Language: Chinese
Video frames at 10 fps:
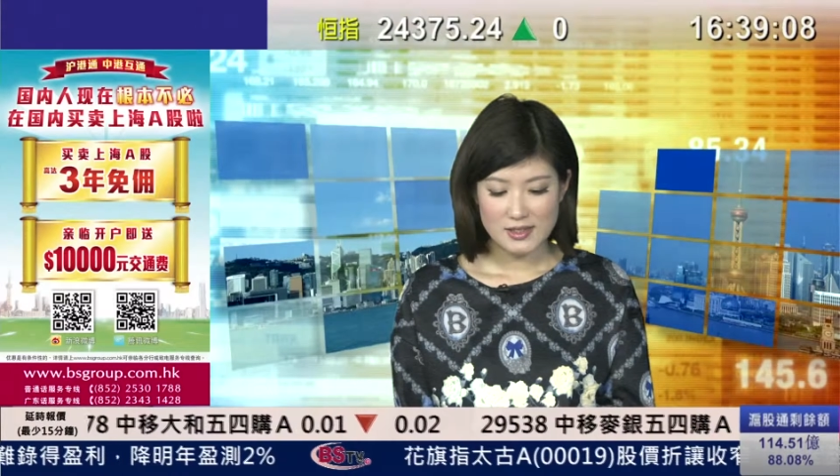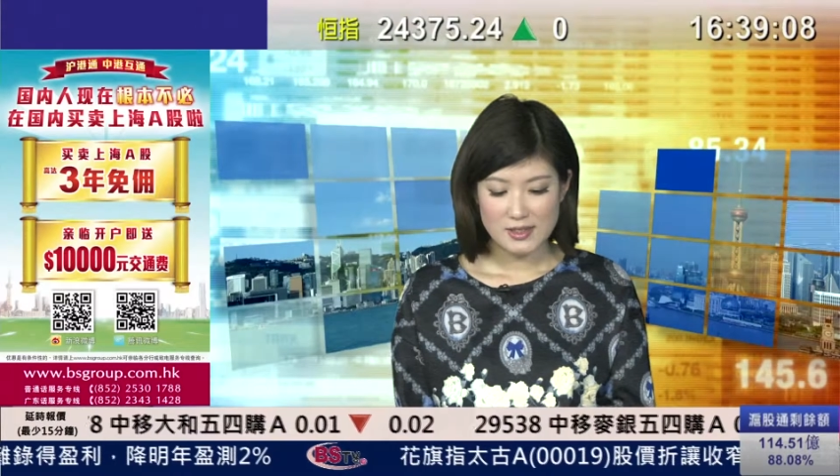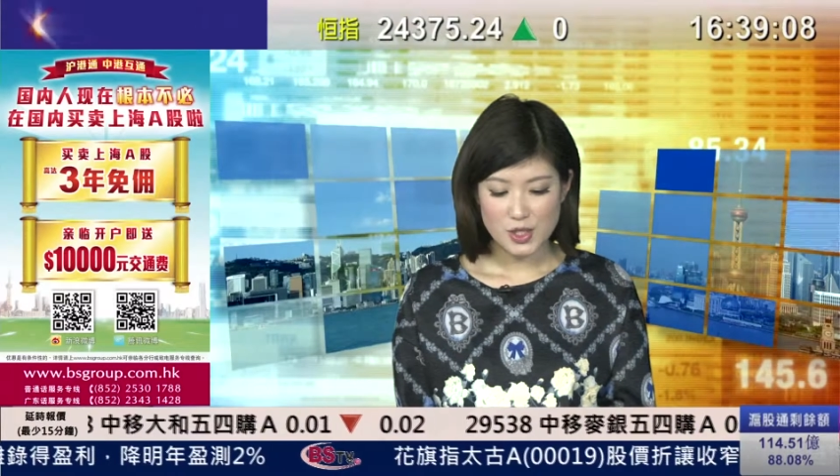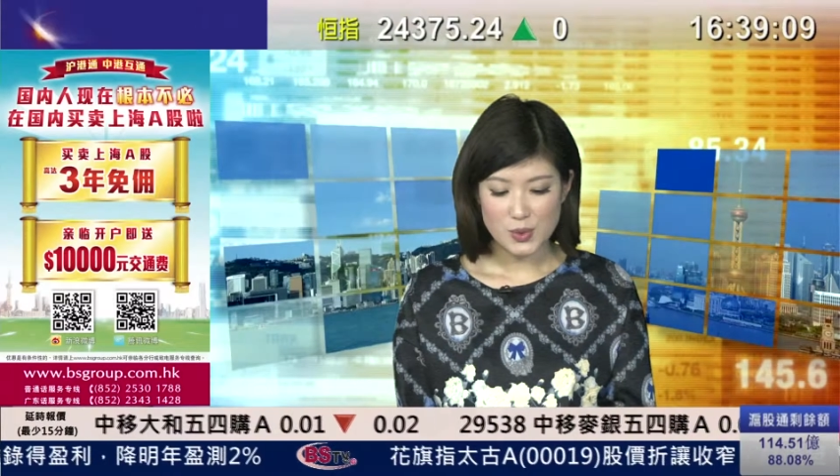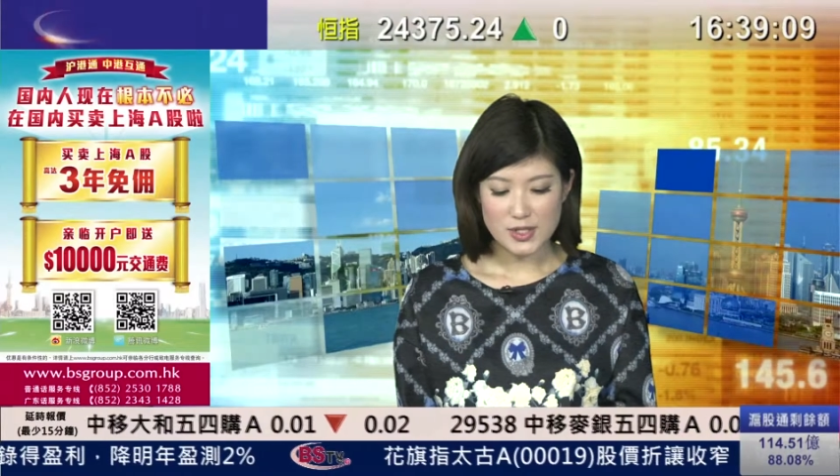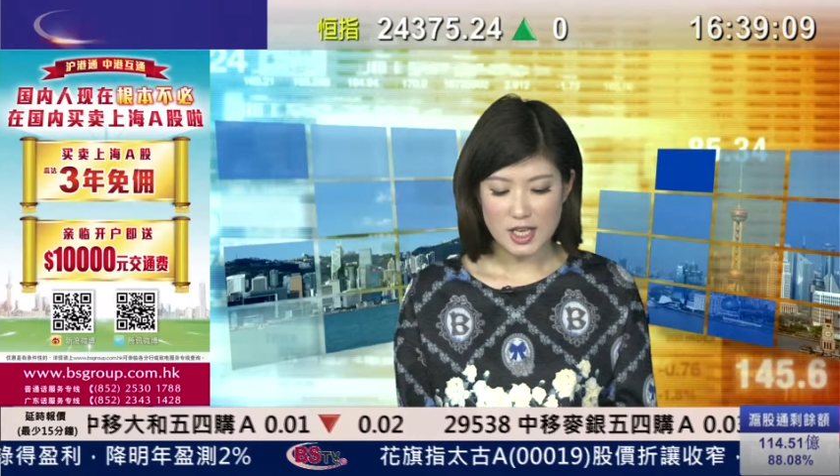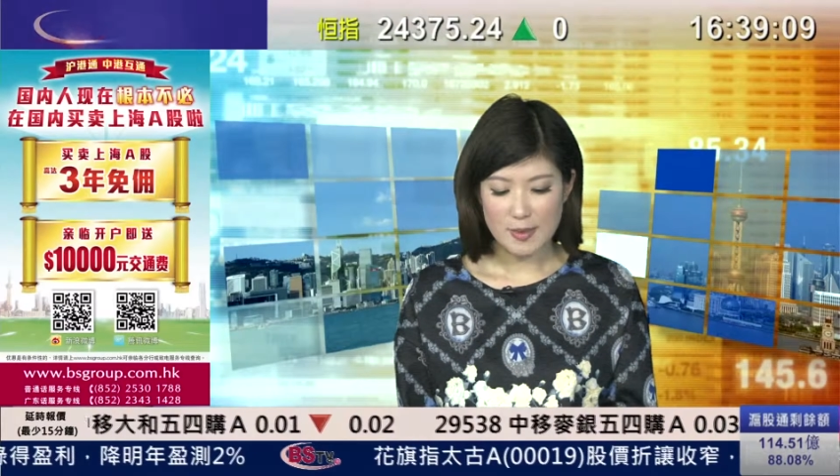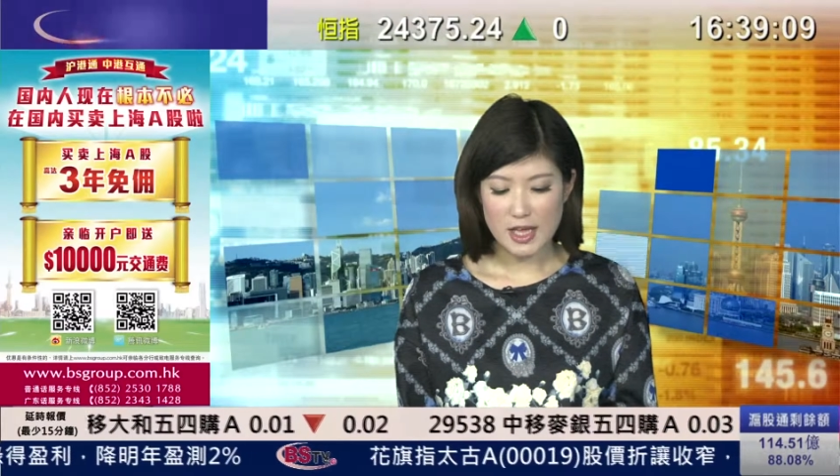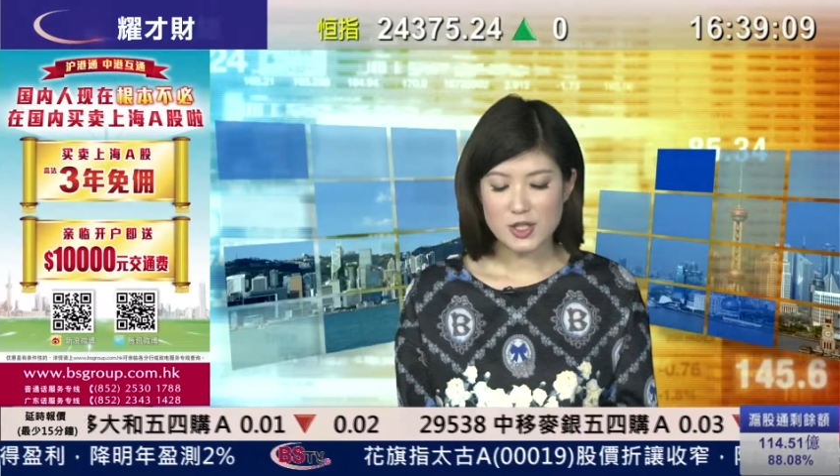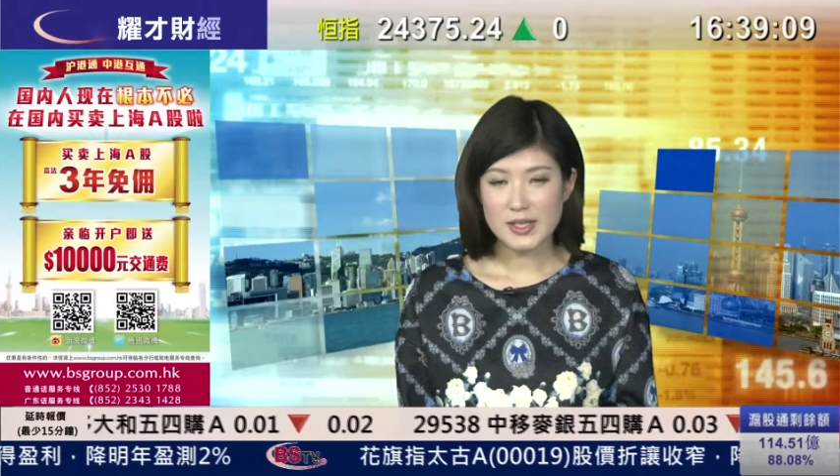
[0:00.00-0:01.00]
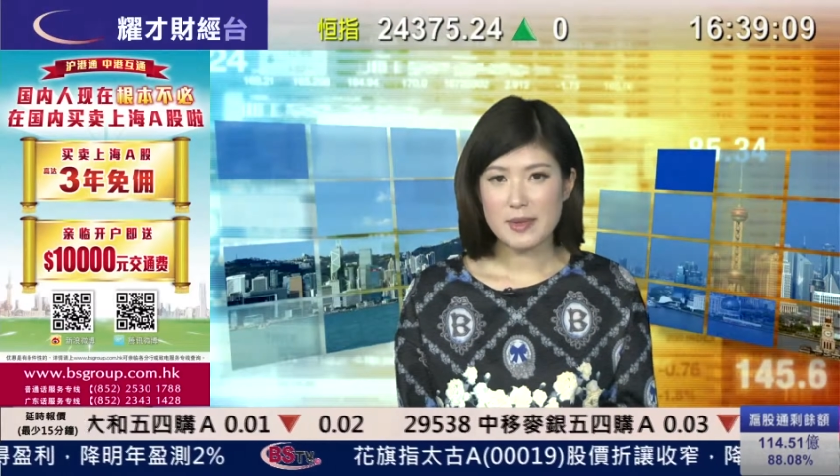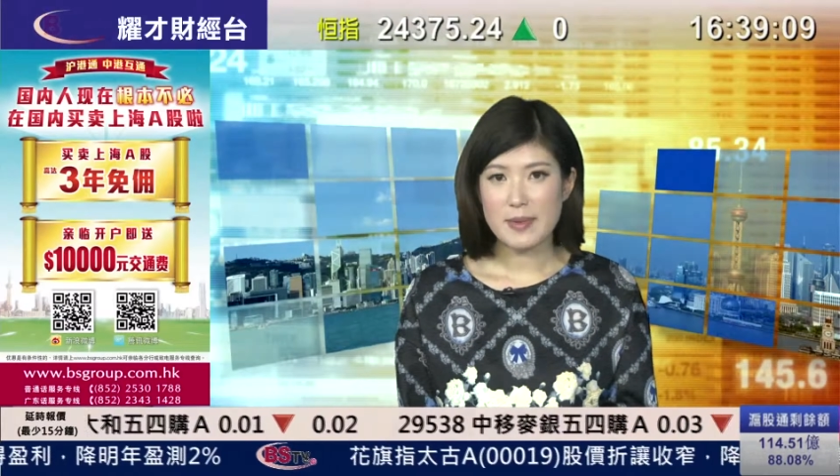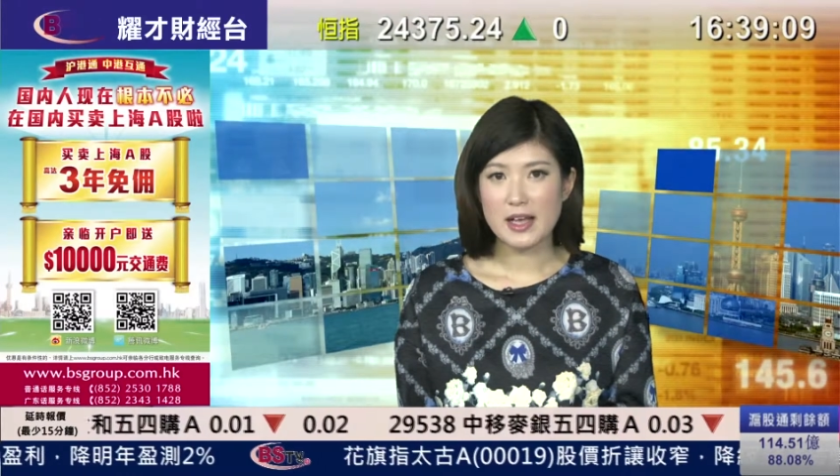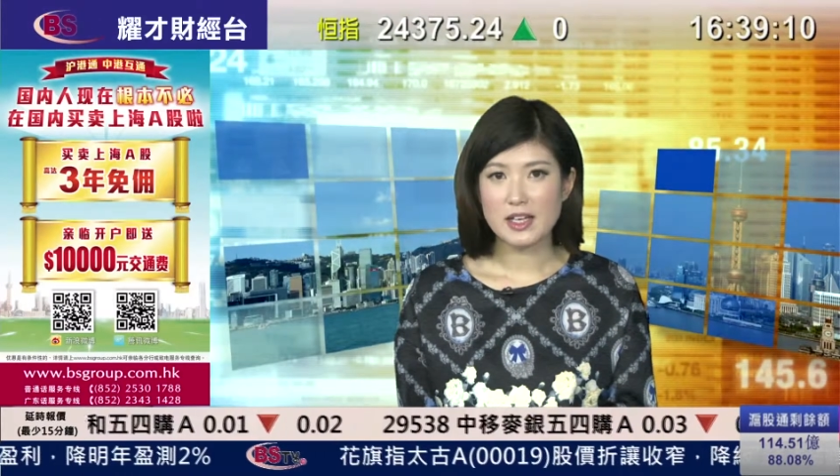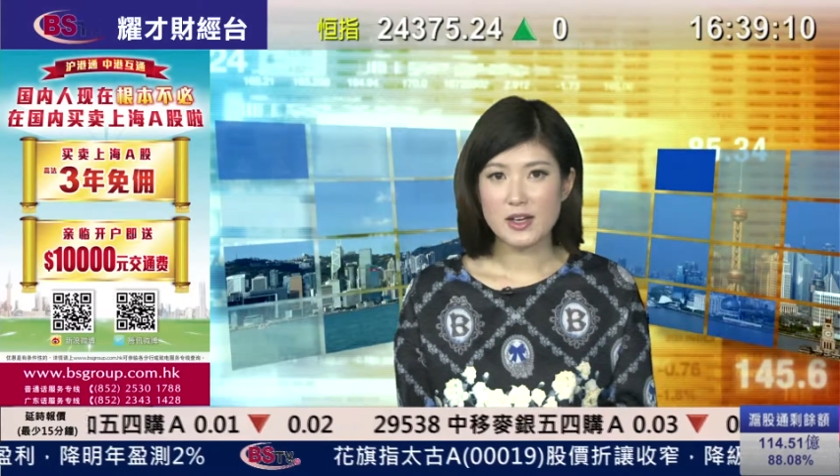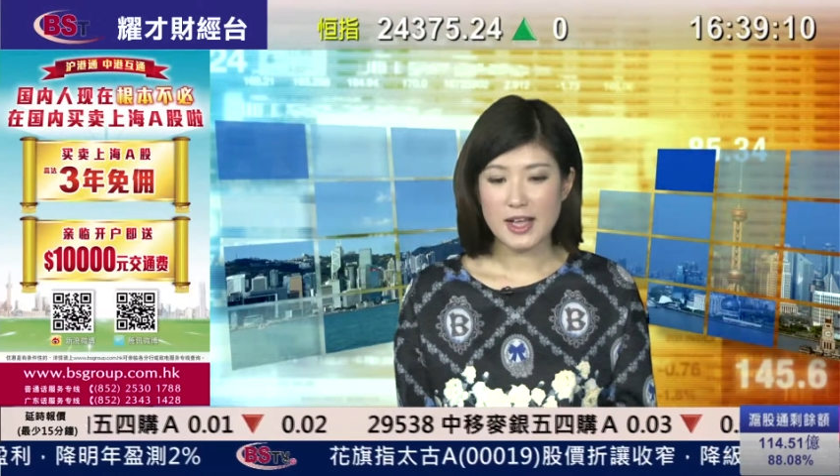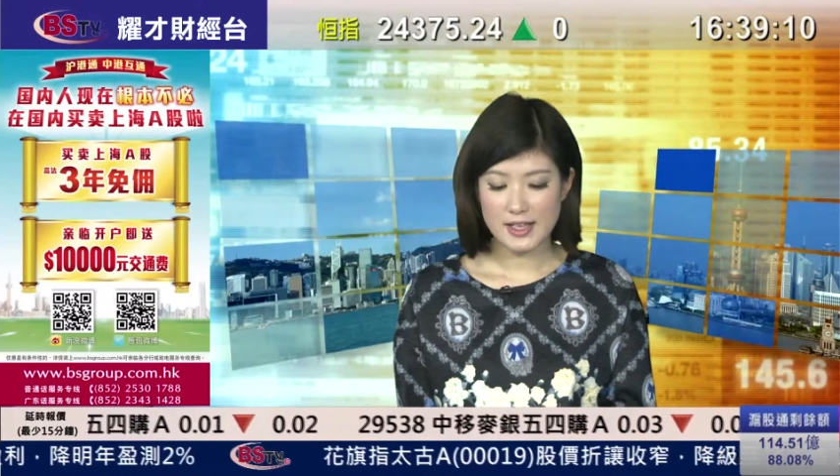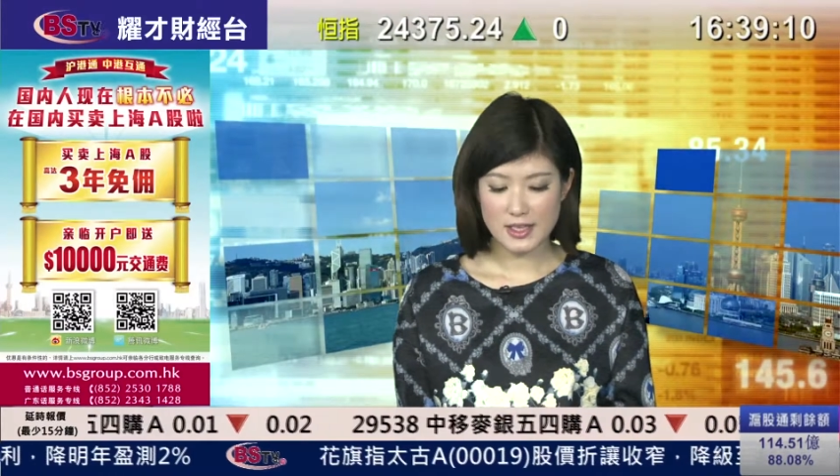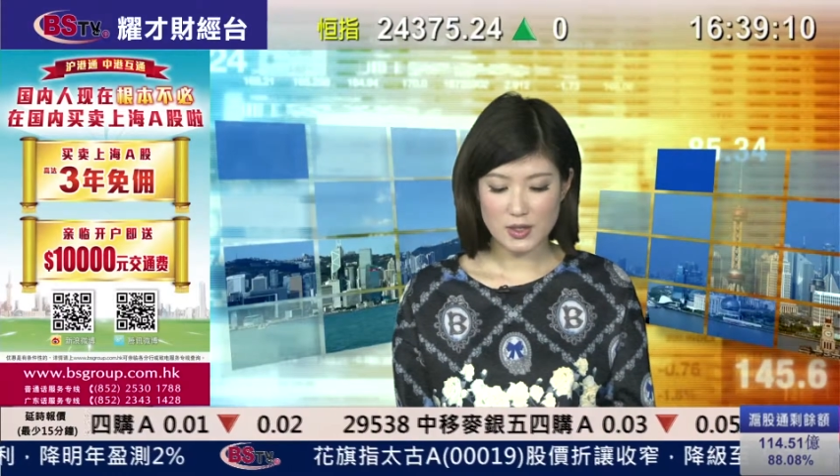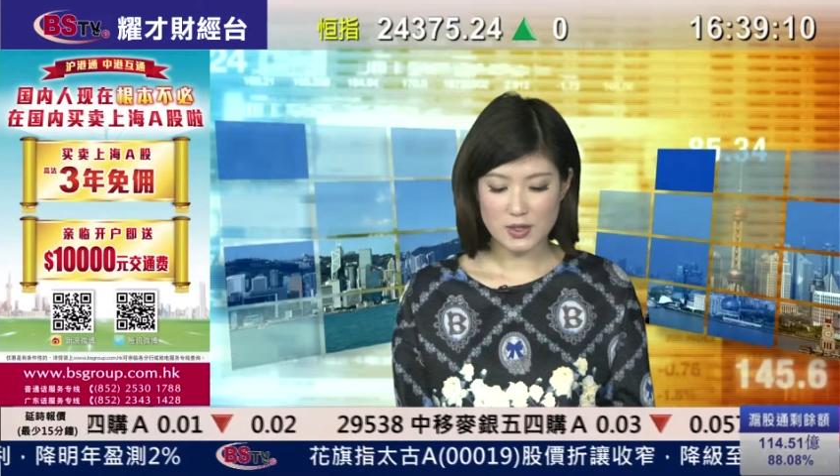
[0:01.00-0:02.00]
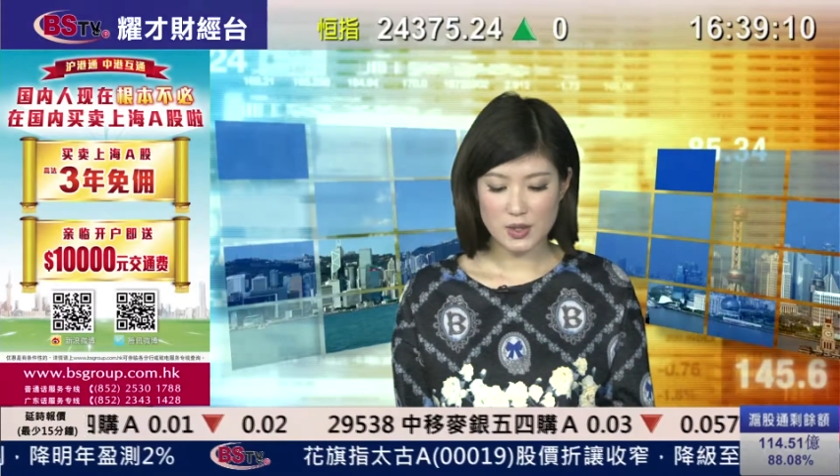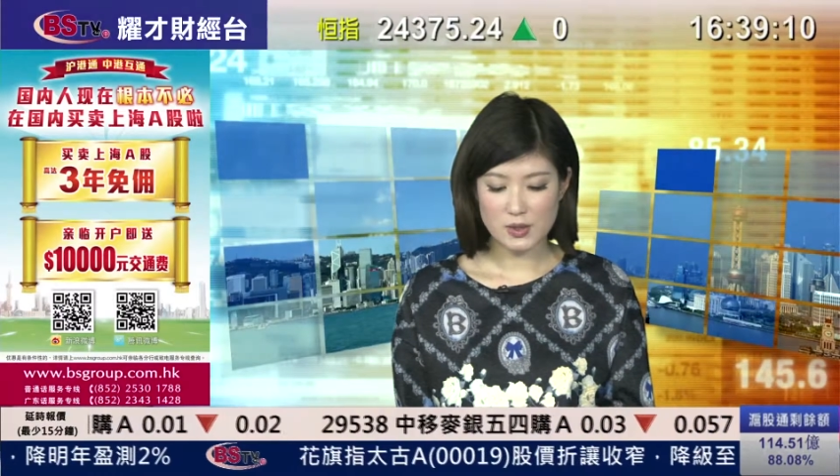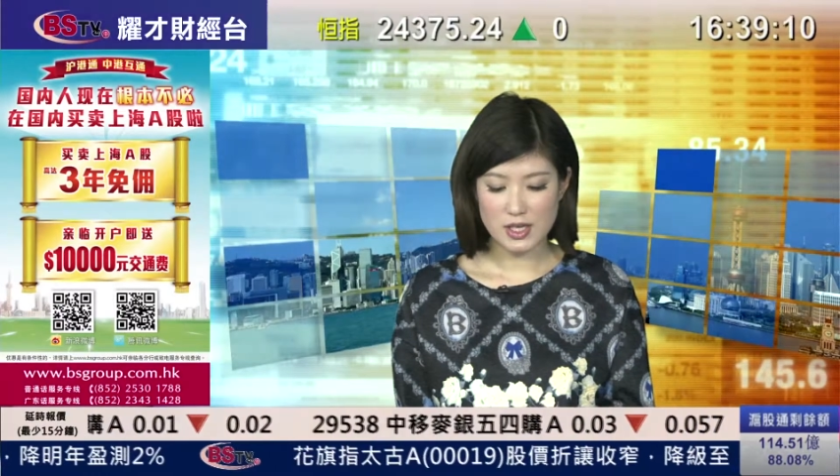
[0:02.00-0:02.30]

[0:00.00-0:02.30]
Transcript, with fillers: 周五早盘，创业板高开高走，